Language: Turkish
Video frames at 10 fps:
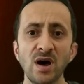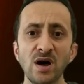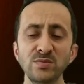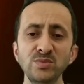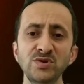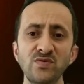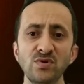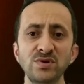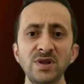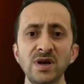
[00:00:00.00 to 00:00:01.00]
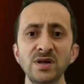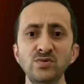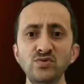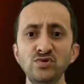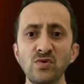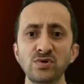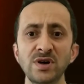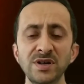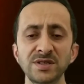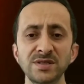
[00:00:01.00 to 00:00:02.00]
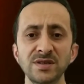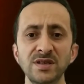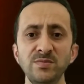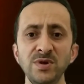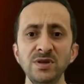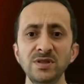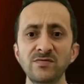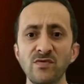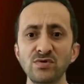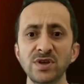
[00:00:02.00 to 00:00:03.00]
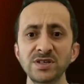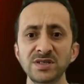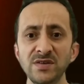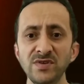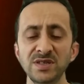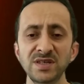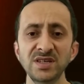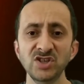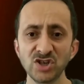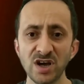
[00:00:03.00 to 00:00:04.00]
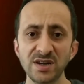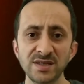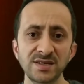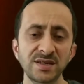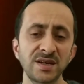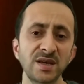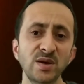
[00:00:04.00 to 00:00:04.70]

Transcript: 60 volt ila 100 volt arasındaki bir voltaj seviyesine çıkartır.